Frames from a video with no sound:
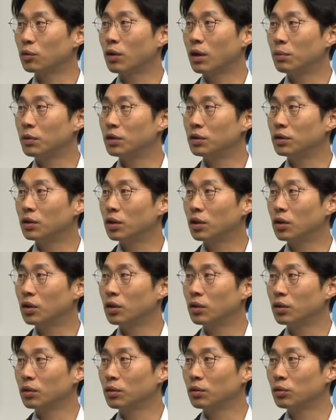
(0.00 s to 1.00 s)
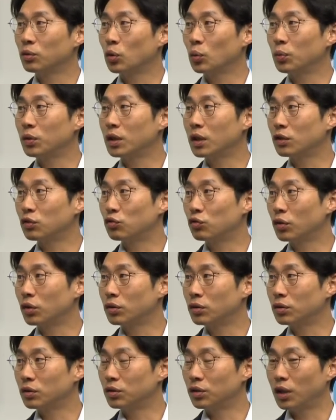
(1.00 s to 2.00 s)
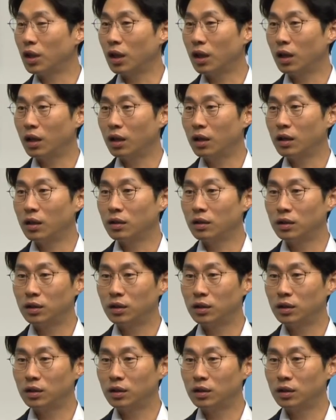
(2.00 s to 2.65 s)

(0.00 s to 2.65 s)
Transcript: 하면서 소비가 줄어드는데 음.